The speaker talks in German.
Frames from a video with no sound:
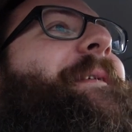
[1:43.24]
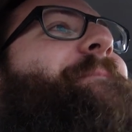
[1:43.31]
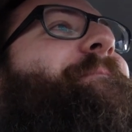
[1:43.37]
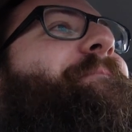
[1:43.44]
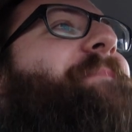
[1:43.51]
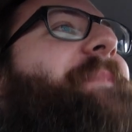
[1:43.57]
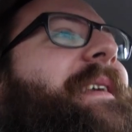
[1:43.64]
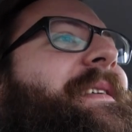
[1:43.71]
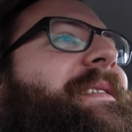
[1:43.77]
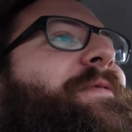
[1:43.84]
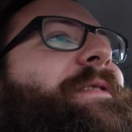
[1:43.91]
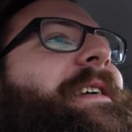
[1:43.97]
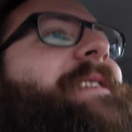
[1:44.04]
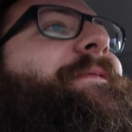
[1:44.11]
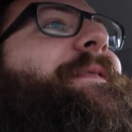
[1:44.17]
ähm,
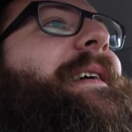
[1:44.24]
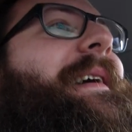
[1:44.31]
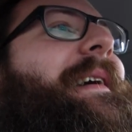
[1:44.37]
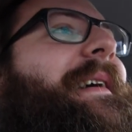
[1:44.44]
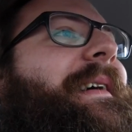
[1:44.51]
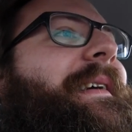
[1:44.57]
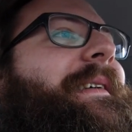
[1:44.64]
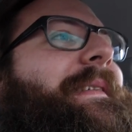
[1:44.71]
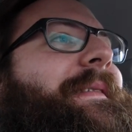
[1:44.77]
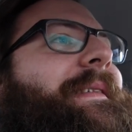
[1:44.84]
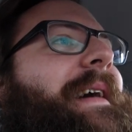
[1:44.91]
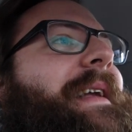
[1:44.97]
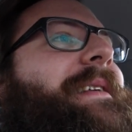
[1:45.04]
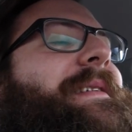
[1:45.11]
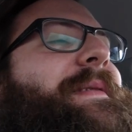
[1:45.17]
so, dass wir,
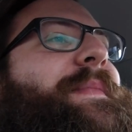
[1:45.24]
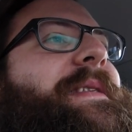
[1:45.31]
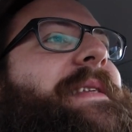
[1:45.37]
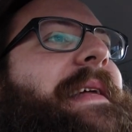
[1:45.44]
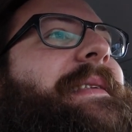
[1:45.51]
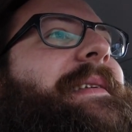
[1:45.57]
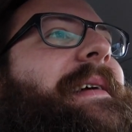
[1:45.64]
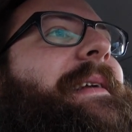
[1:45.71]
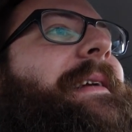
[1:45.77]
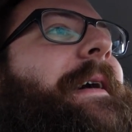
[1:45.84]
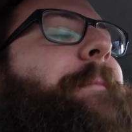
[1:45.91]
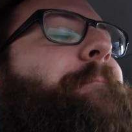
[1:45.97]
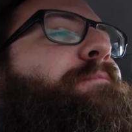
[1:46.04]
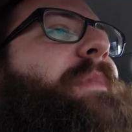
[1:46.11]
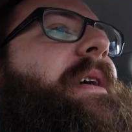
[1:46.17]
äh, ja, dass ich ein bisschen erzählen
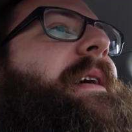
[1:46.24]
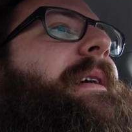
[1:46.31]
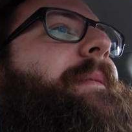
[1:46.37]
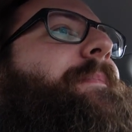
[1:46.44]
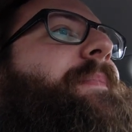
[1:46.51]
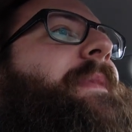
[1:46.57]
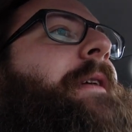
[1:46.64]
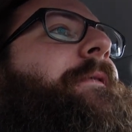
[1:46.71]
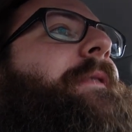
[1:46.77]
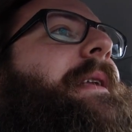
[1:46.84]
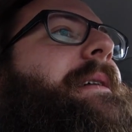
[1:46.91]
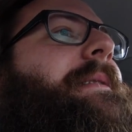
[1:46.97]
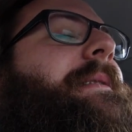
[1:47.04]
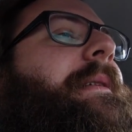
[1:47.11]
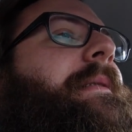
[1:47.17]
kann, ähm, wie
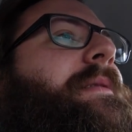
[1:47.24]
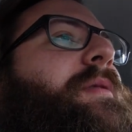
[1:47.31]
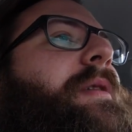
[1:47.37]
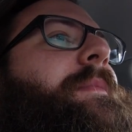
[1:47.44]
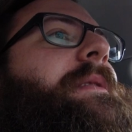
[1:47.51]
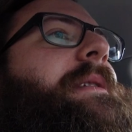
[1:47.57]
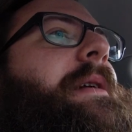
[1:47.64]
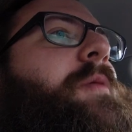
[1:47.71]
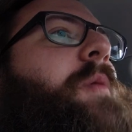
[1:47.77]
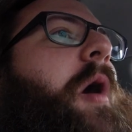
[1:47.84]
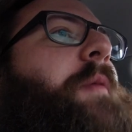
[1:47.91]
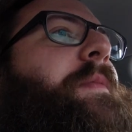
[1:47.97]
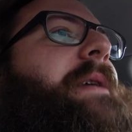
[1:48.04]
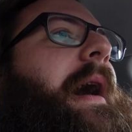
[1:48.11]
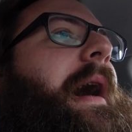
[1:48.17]
das zu dem Deal
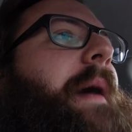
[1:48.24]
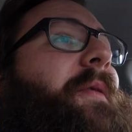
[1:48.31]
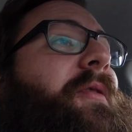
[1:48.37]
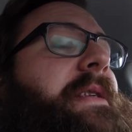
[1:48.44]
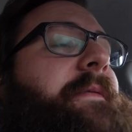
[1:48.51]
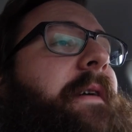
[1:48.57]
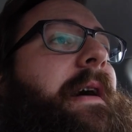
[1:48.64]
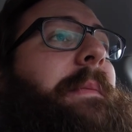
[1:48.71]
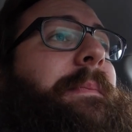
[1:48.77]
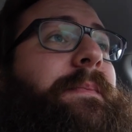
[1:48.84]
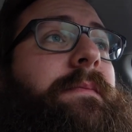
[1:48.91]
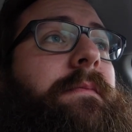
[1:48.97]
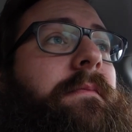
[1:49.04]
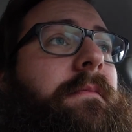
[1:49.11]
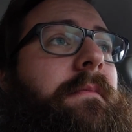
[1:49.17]
überhaupt kam. Und zwar,
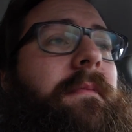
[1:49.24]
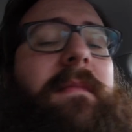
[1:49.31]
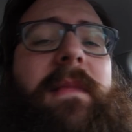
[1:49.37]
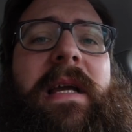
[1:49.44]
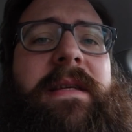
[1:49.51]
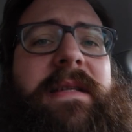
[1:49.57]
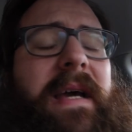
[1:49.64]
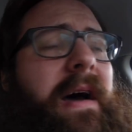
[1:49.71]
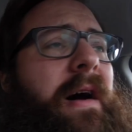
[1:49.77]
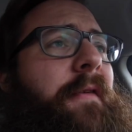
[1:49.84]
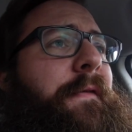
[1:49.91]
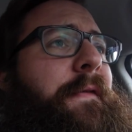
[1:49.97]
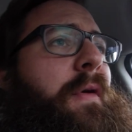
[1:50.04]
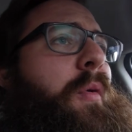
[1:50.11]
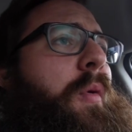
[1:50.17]

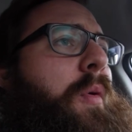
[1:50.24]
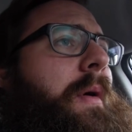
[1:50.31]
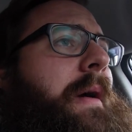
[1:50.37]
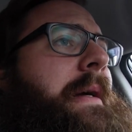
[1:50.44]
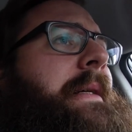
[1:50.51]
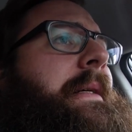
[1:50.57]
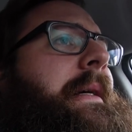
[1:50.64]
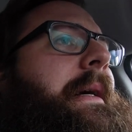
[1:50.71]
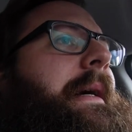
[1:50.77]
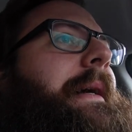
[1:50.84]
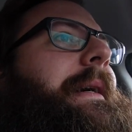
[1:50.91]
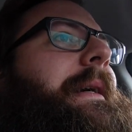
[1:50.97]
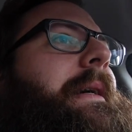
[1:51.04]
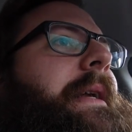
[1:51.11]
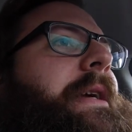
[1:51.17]
der Flo,
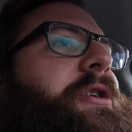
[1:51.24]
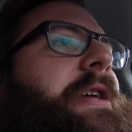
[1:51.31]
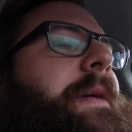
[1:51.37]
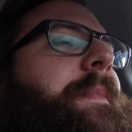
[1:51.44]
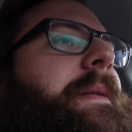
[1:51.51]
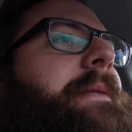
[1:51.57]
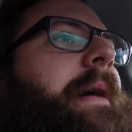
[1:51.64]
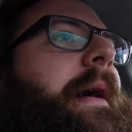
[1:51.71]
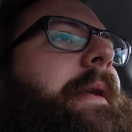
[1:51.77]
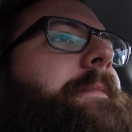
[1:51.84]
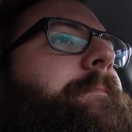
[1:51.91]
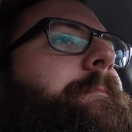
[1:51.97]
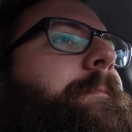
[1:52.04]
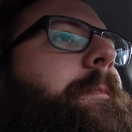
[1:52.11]
äh, der schrieb mich an